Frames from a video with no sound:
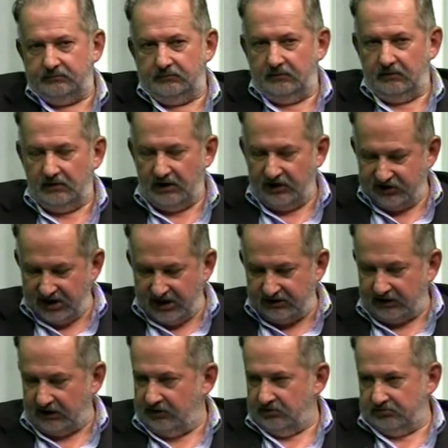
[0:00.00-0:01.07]
Mm,
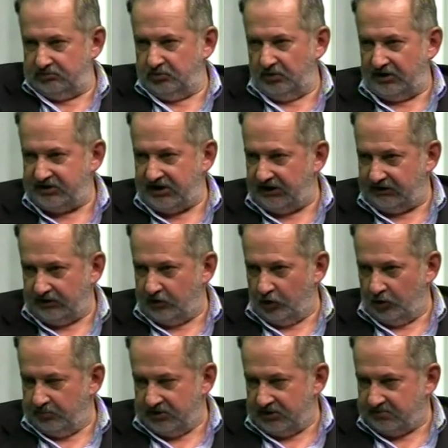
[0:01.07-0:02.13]
scelta io, sulla scelta io
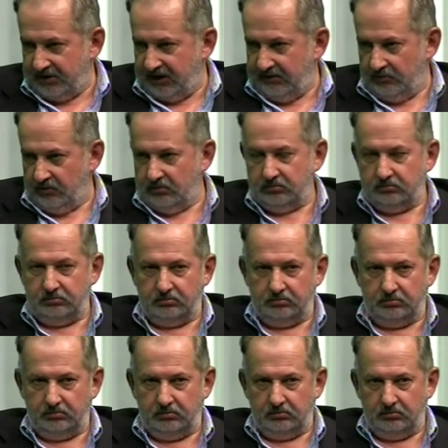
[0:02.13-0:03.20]
non mi esprimo,
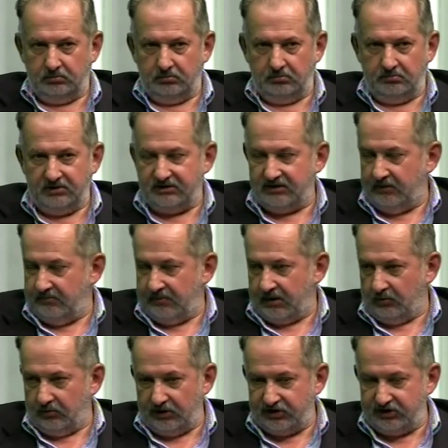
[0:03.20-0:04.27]
mm, mi sembra
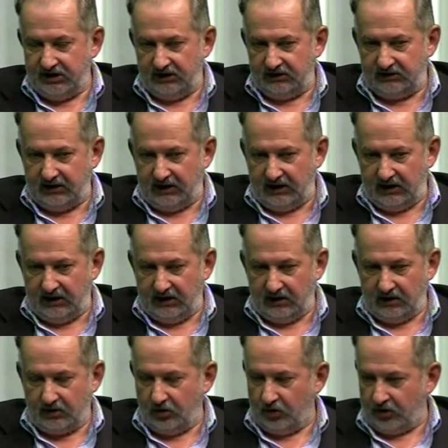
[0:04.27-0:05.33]
una scelta
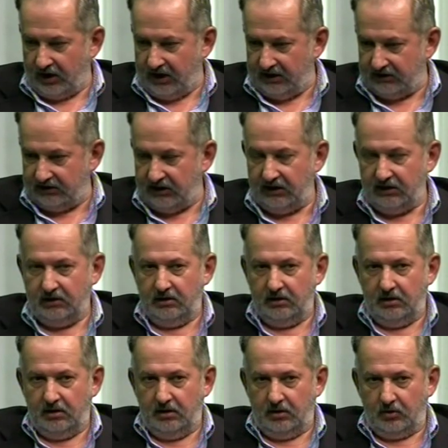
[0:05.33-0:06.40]
corretta
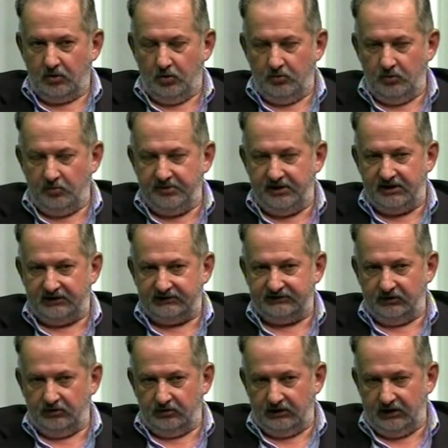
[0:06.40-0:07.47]
come
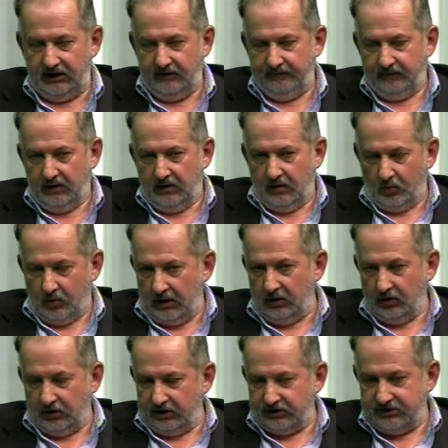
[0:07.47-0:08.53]
ubicazione, quello
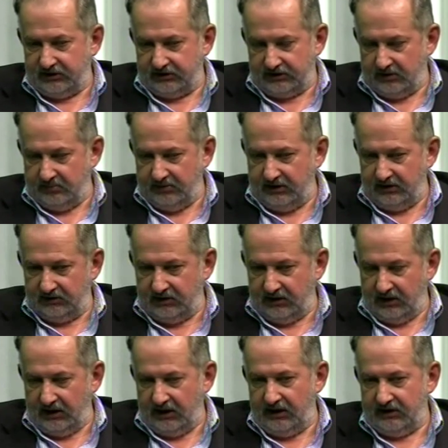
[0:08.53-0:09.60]
che
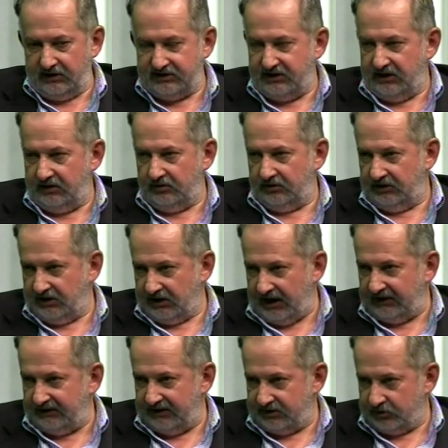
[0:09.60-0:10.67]
certamente è segno di
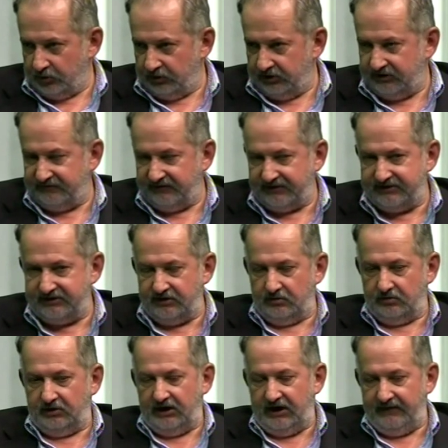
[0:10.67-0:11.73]
grande
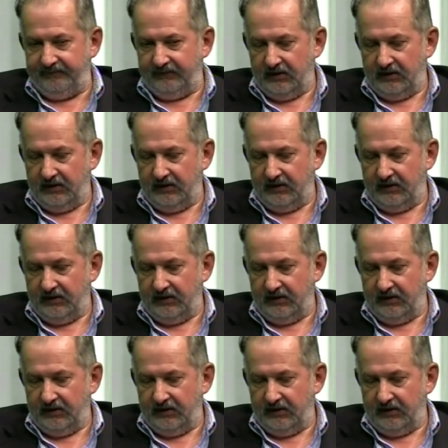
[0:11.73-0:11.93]
soddisfazione